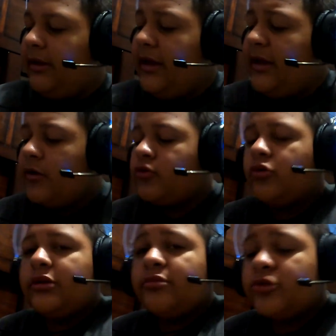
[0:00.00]
Y los
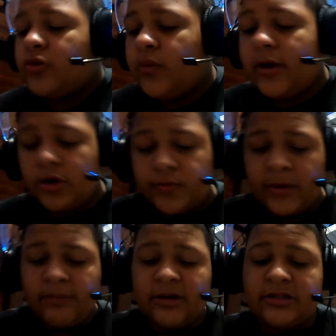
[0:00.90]
últimos dos juegos
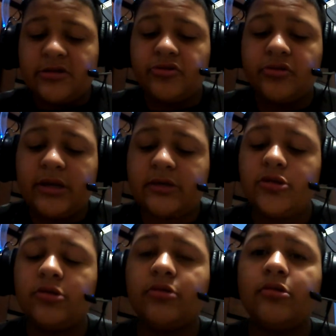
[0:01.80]
para PlayStation 3
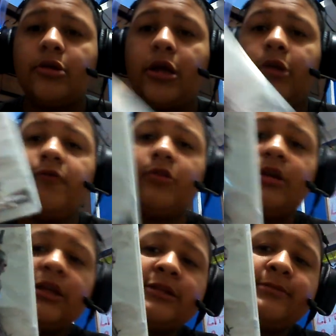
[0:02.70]
son Call of
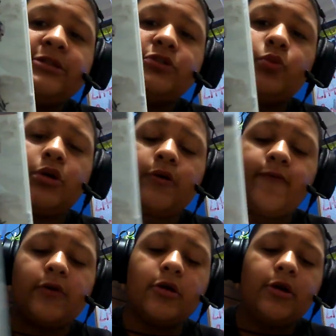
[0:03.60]
Duty Advanced
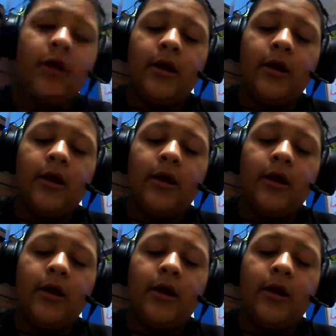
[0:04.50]
Warfare